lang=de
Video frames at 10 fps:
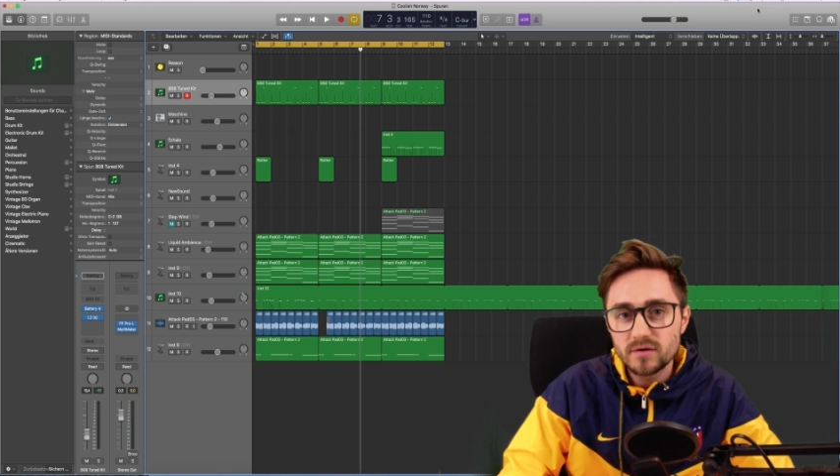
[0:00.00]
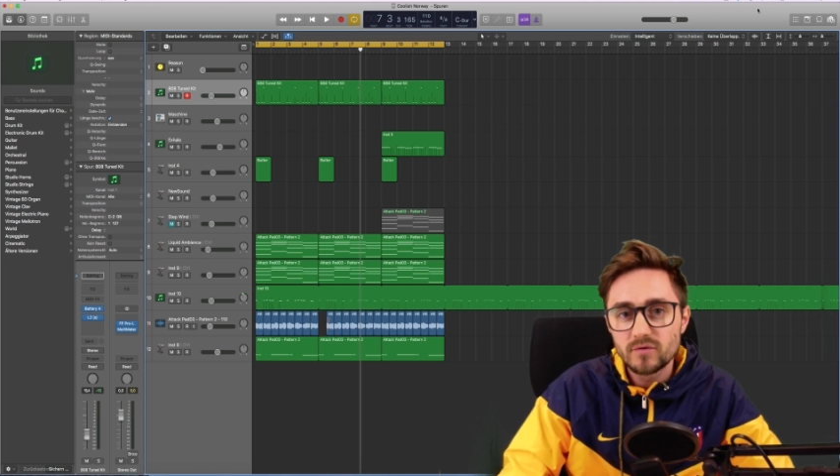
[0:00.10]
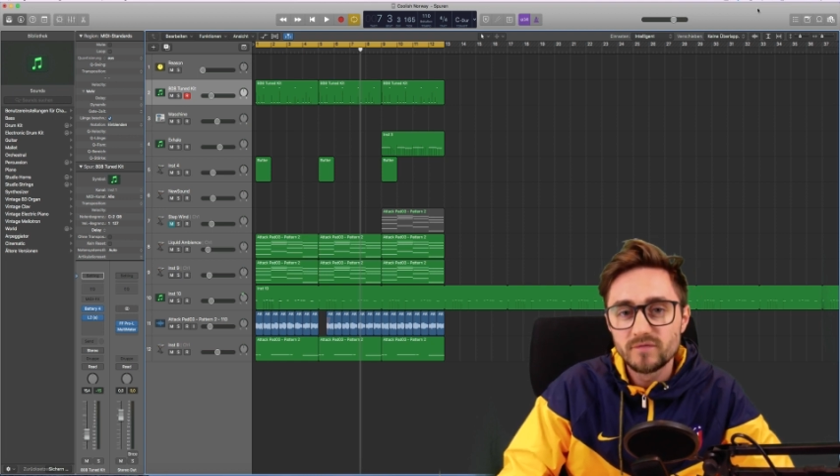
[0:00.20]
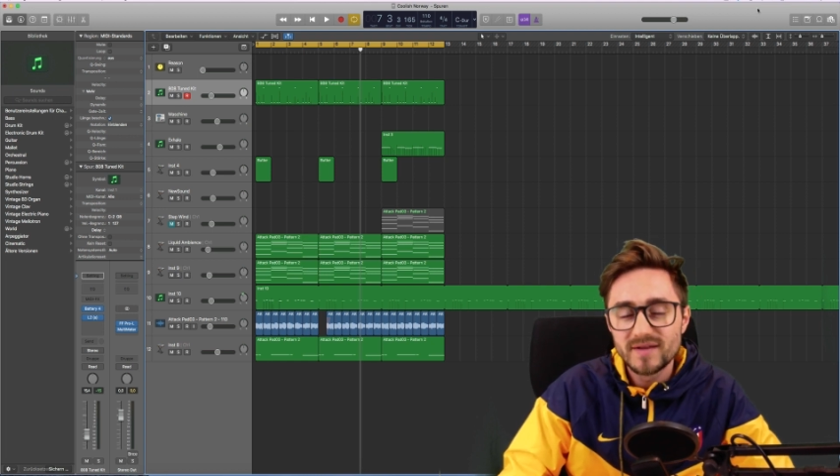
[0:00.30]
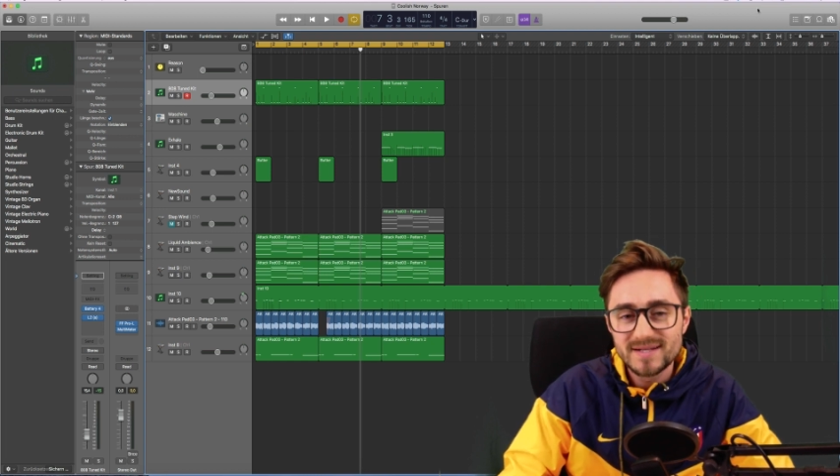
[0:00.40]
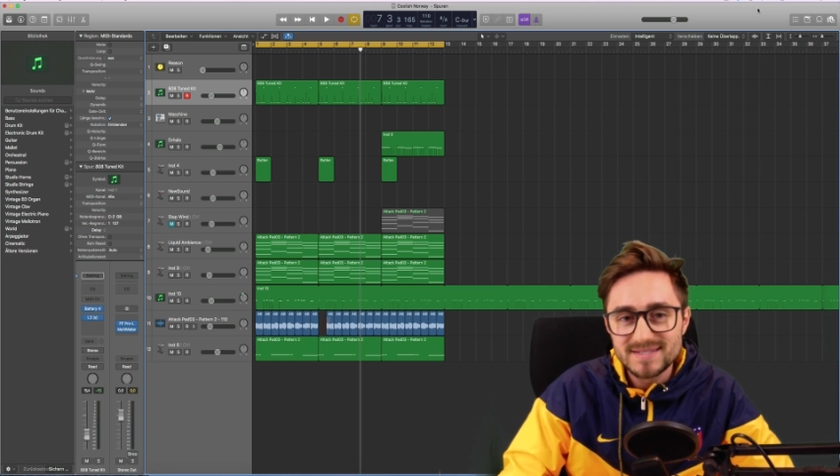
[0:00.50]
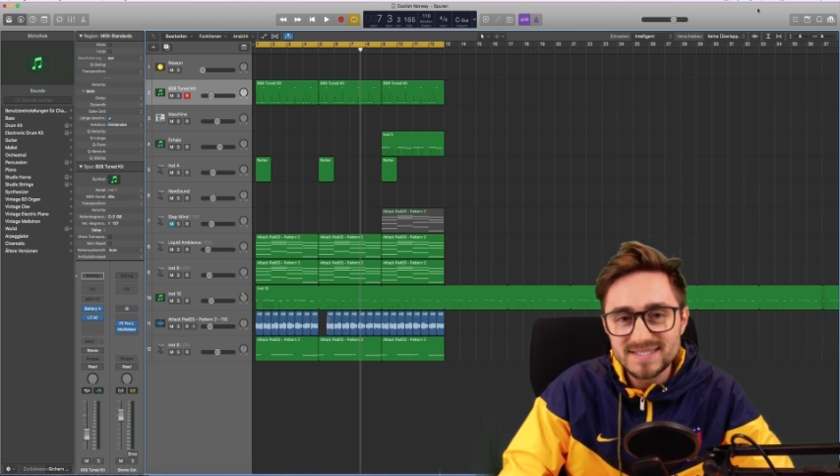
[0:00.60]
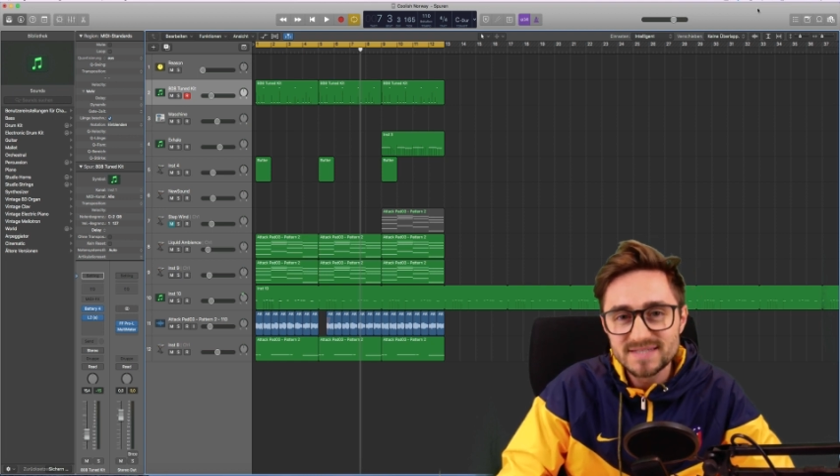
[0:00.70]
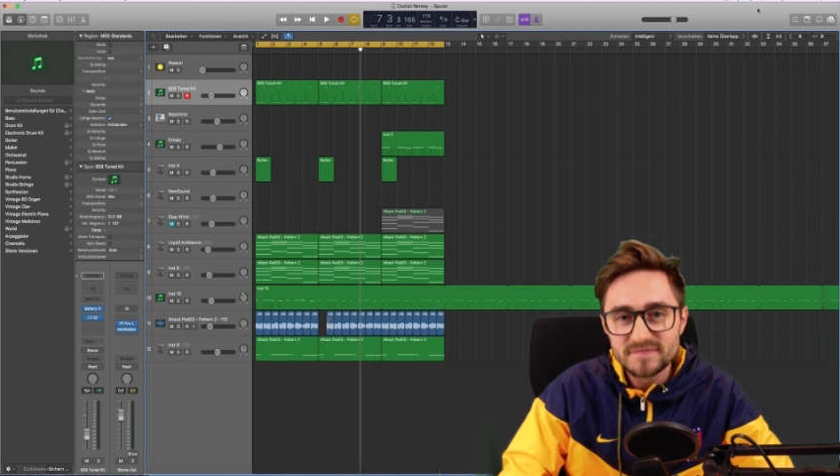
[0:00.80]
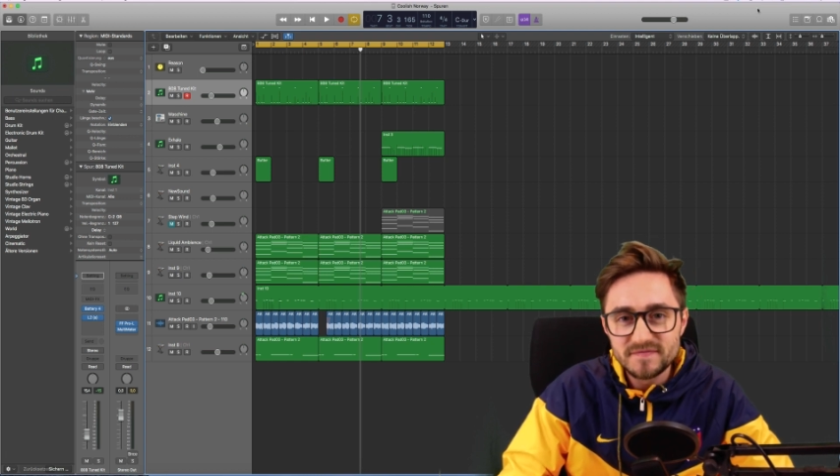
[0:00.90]
und wenn ihr
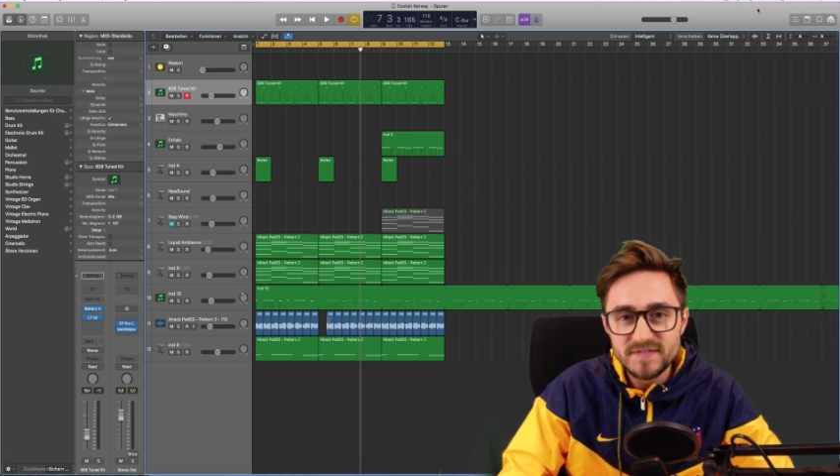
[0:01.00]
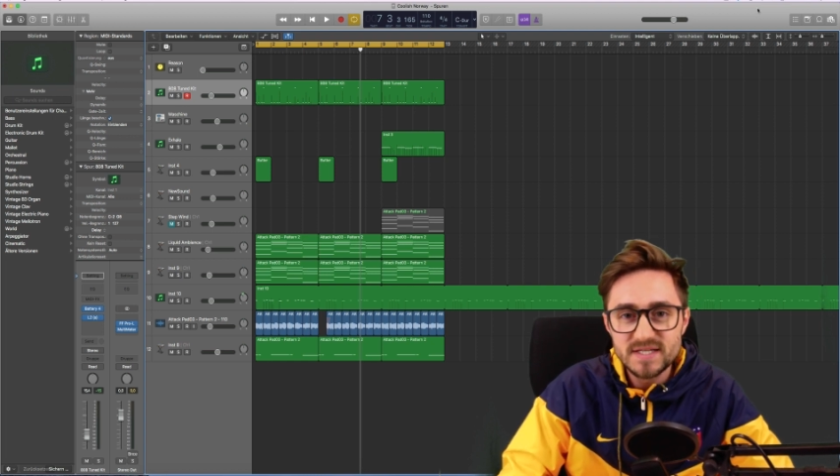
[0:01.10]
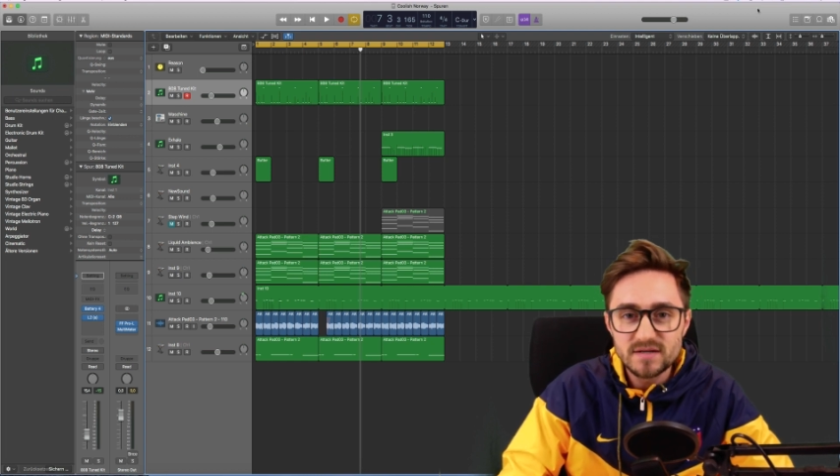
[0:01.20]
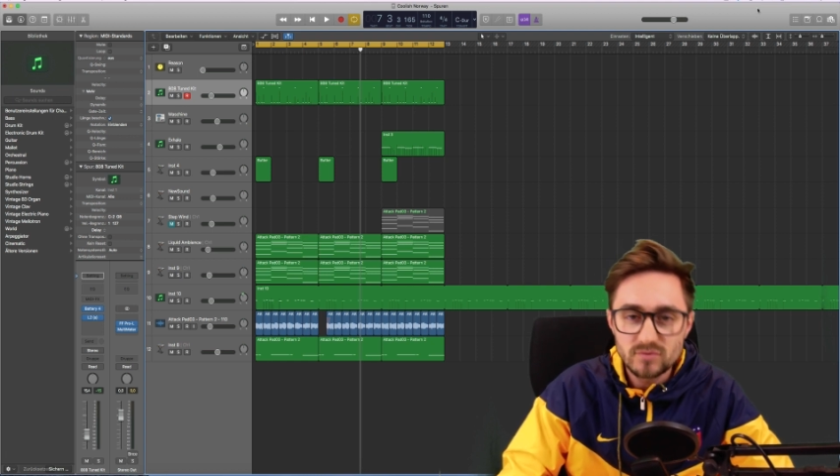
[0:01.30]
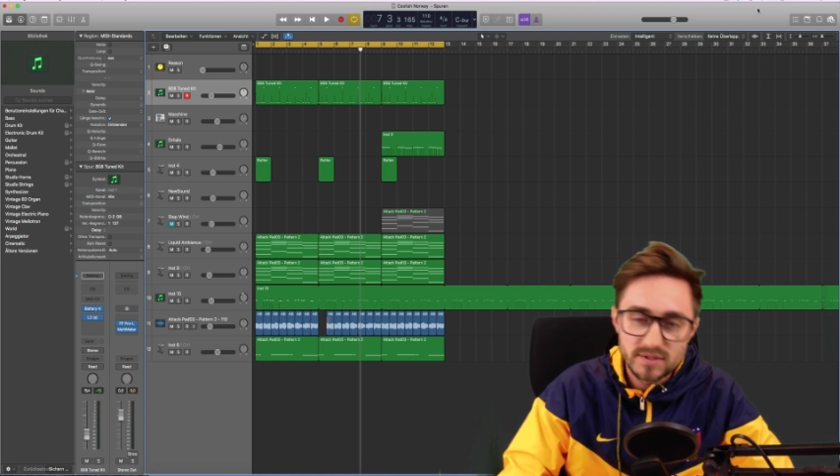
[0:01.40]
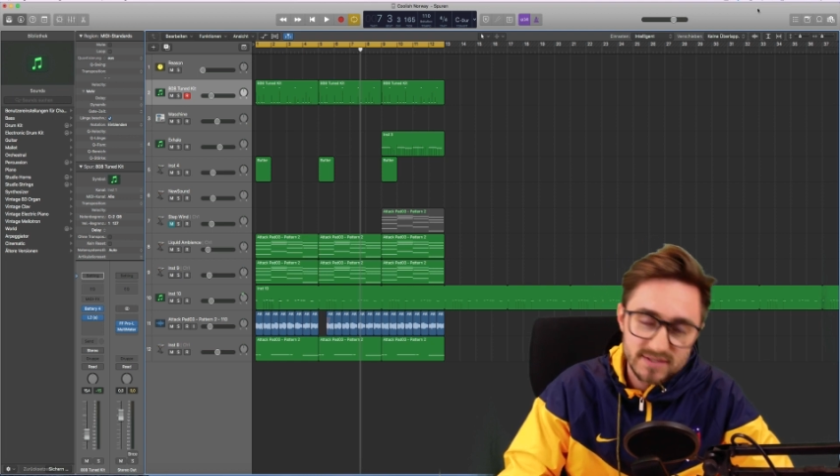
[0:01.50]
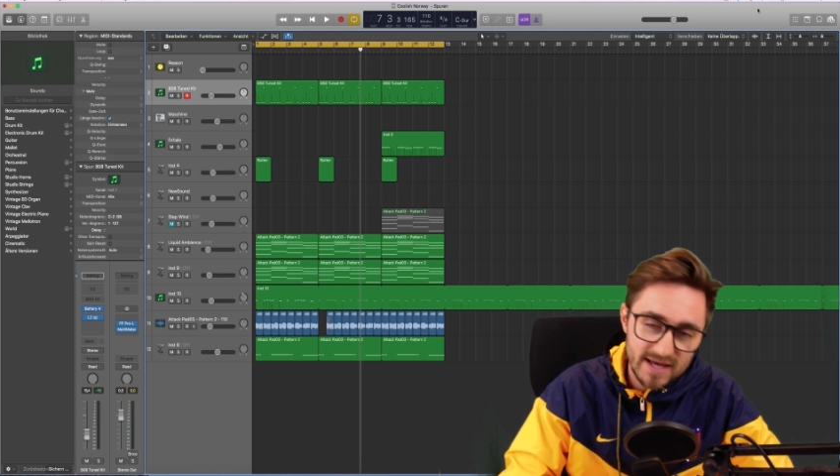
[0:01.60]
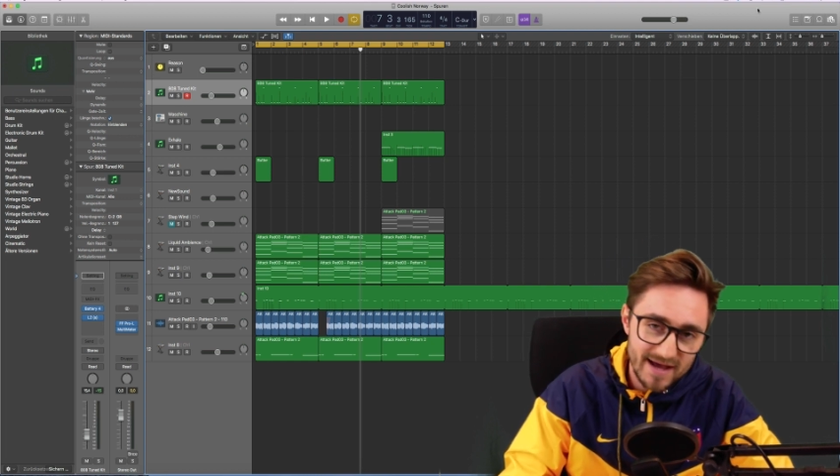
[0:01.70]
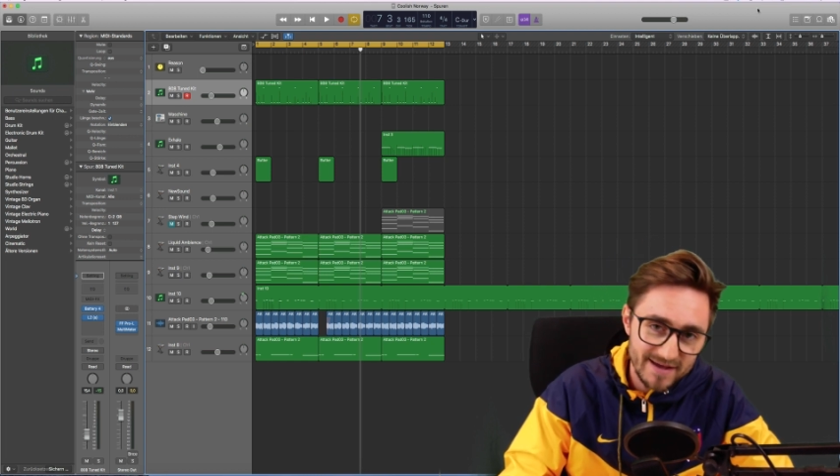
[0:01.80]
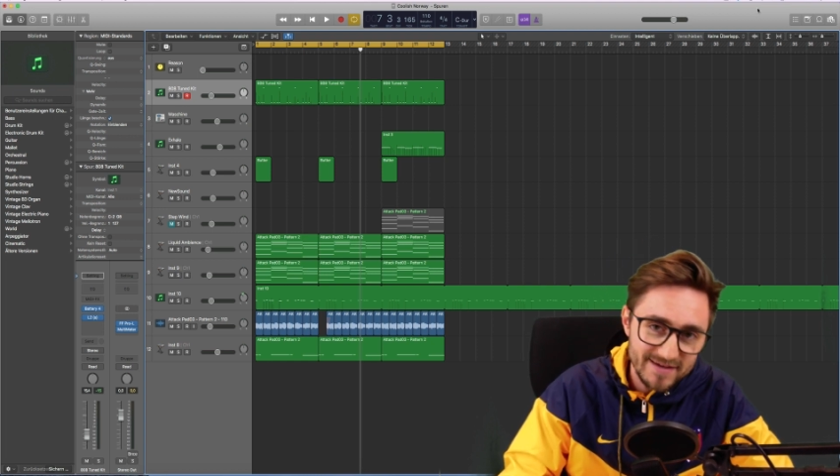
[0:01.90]
diese vier oder
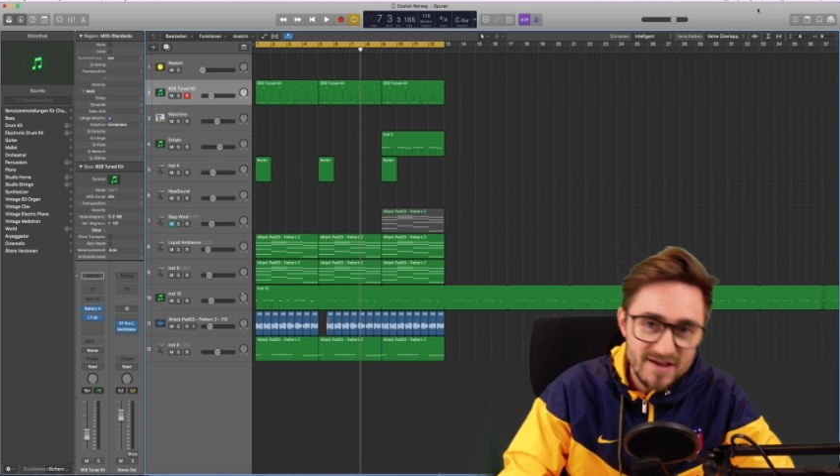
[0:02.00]
drei